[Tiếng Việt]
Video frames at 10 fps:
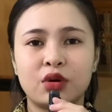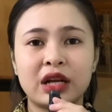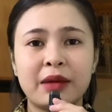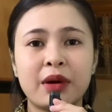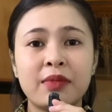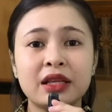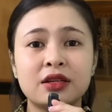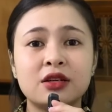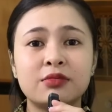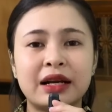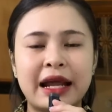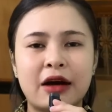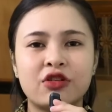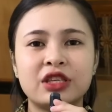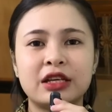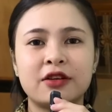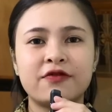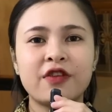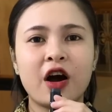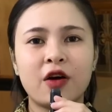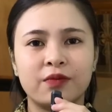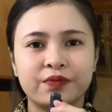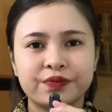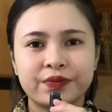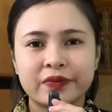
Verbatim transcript: Bữa nay ba biết thương bà nào hay gì rồi phải không?